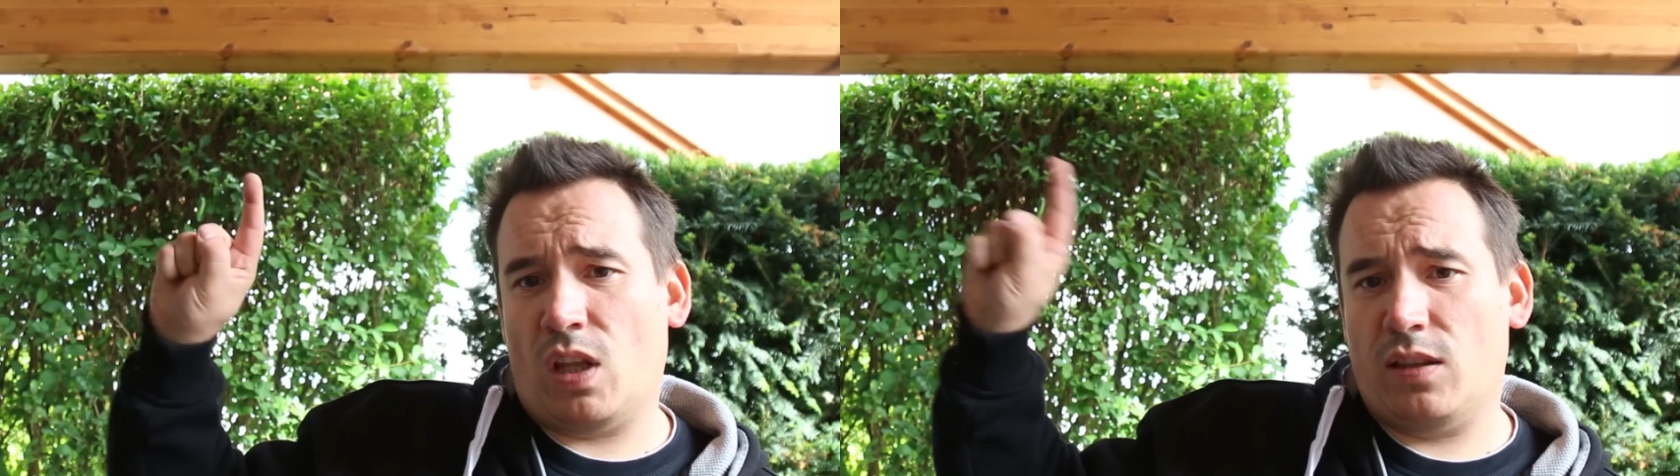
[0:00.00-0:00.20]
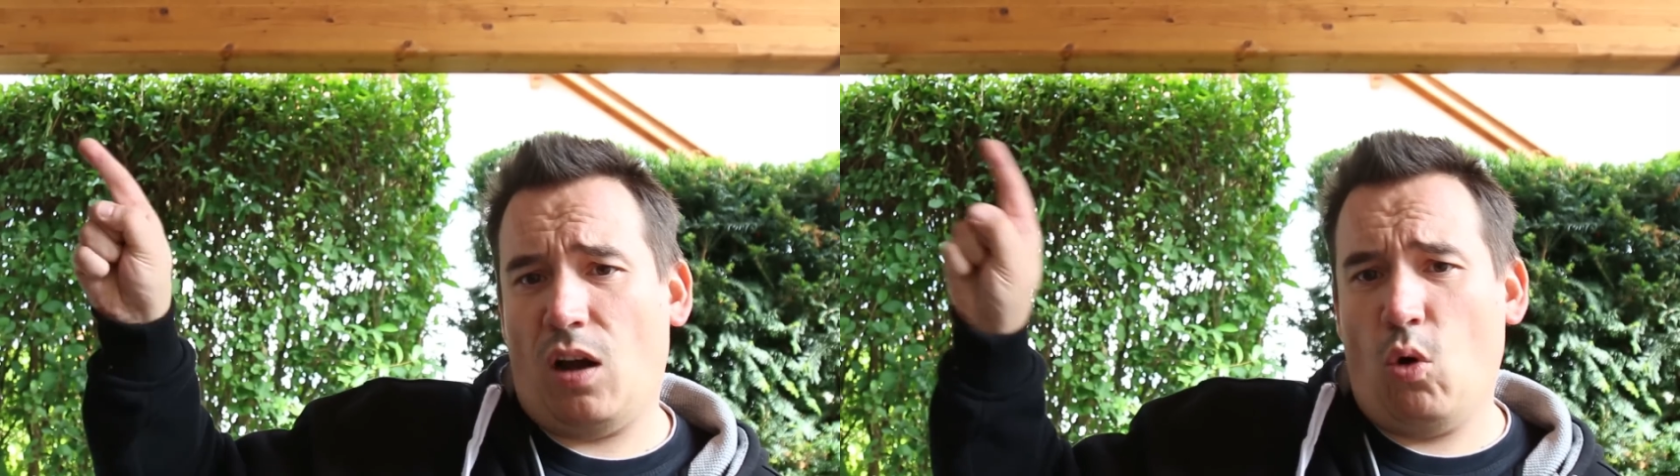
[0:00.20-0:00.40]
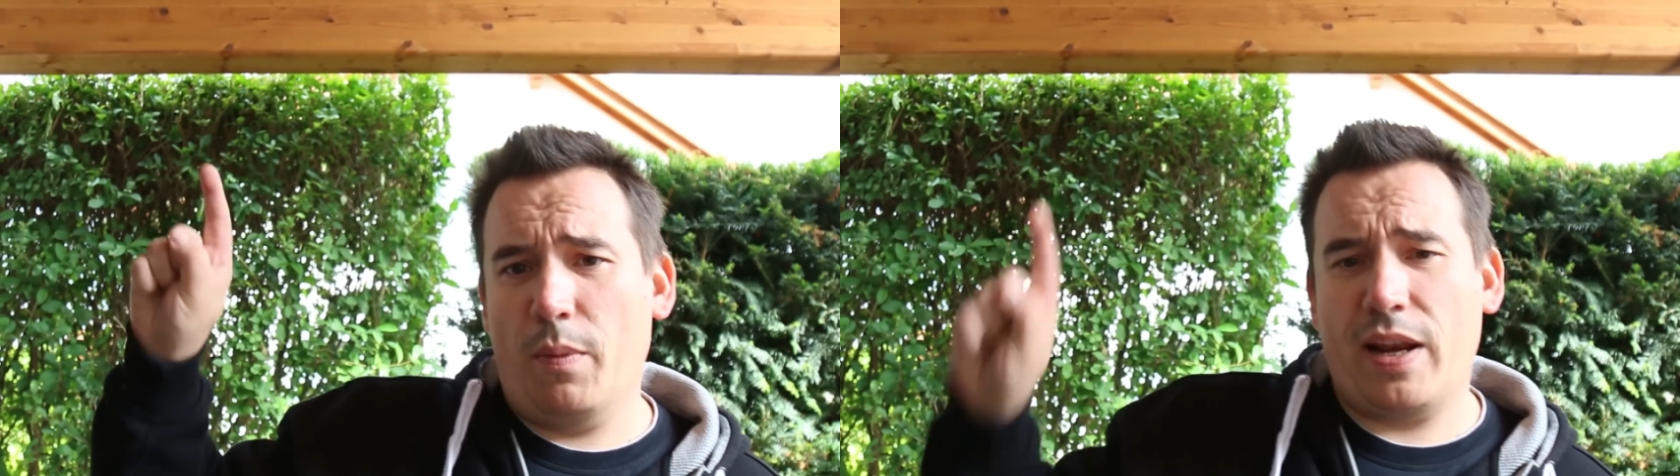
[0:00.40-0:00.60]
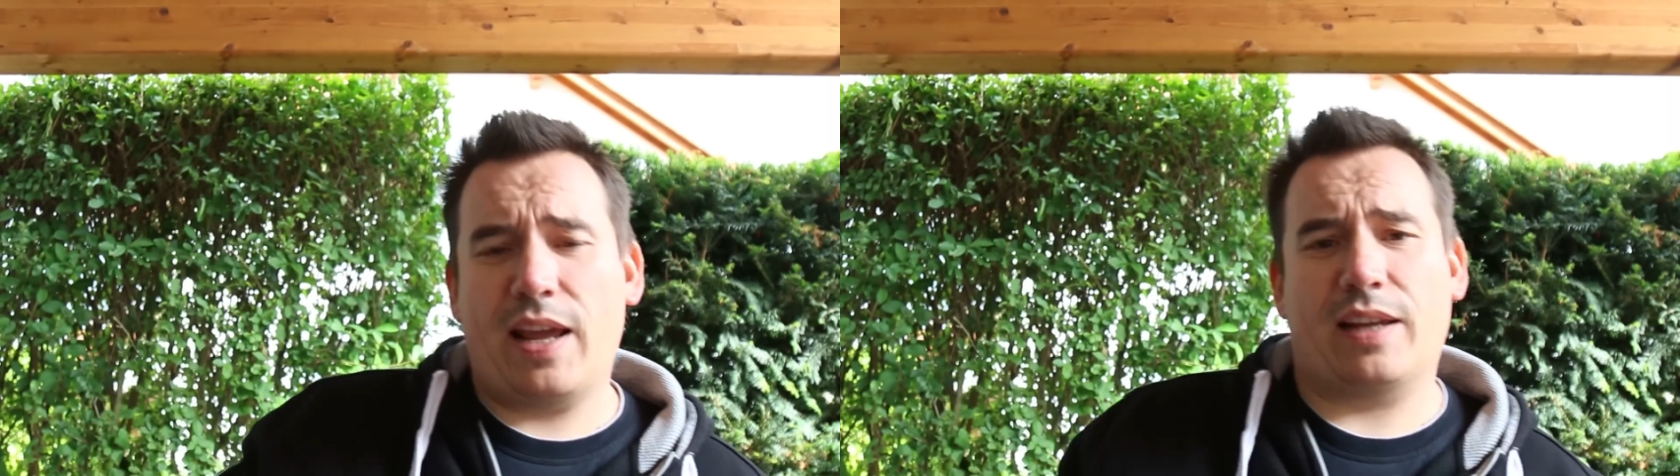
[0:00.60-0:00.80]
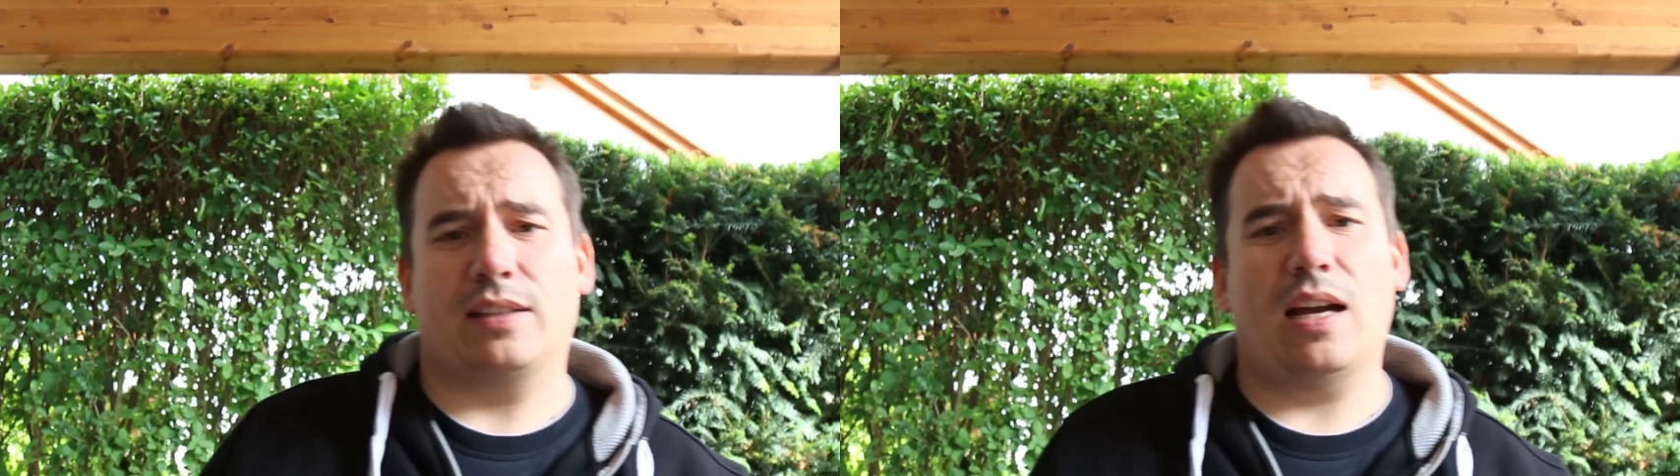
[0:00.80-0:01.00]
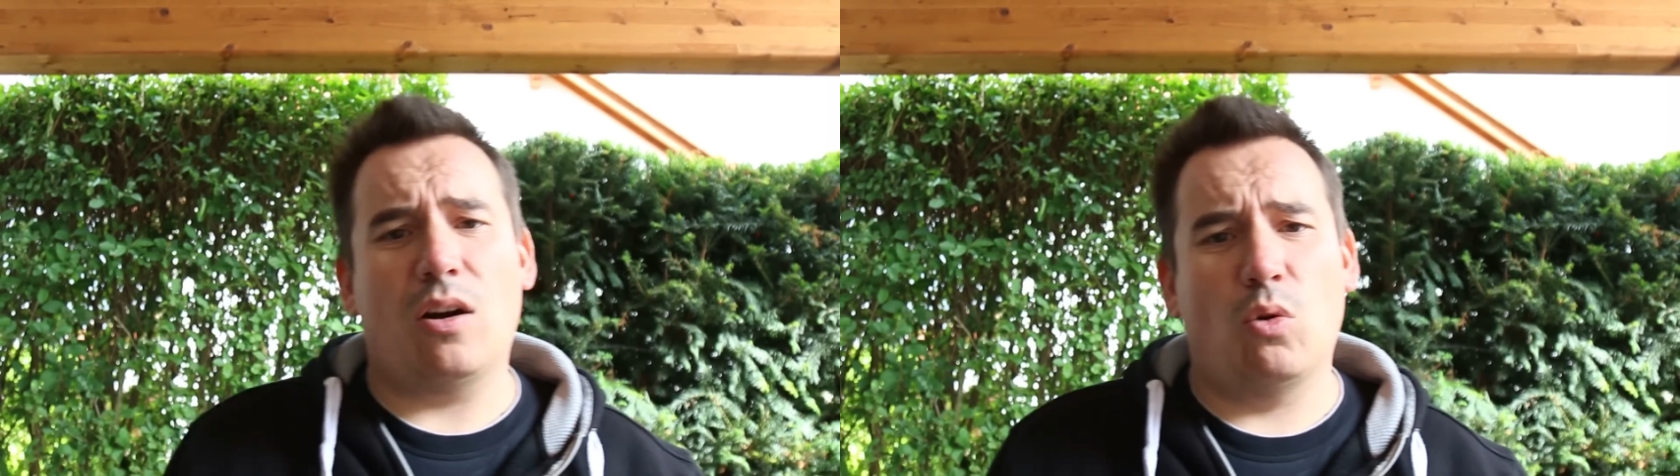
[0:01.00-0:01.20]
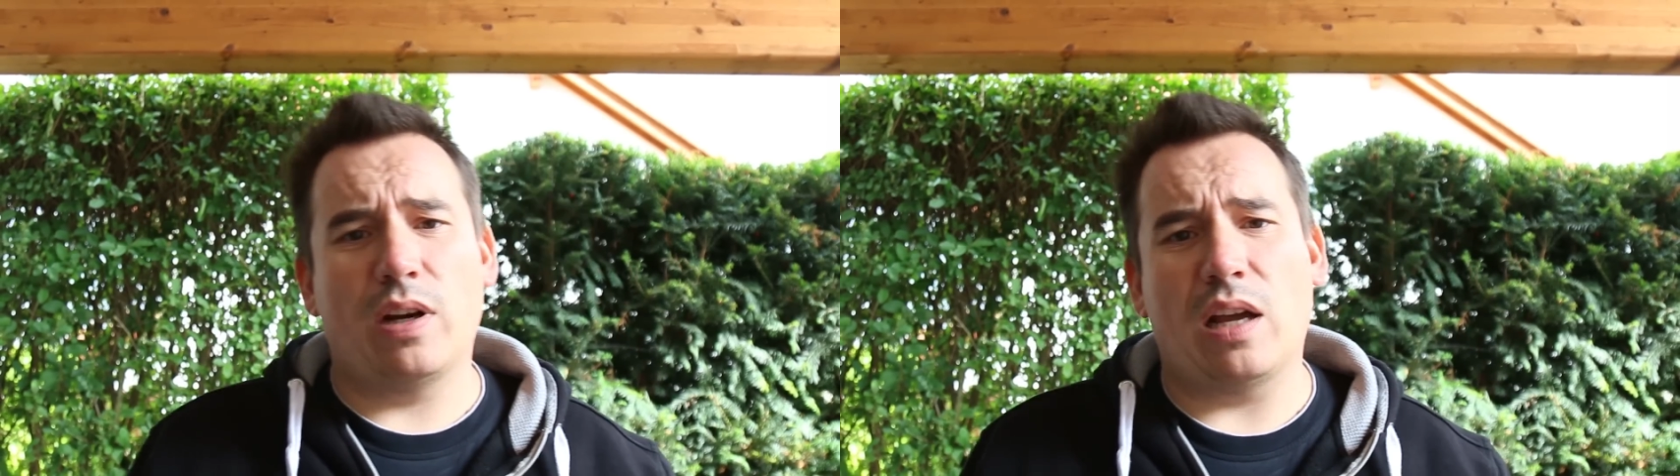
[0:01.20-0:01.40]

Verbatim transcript: Daumen in der Ecke nachholen.